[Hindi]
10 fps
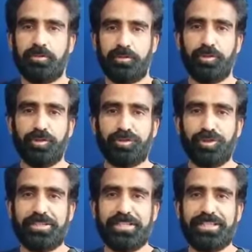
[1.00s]
तो
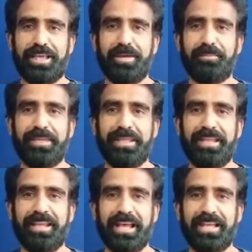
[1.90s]
दोस्तों जैसे हमने
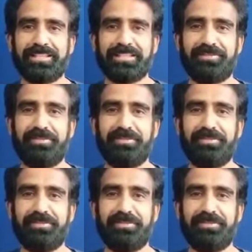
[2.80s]
लास्ट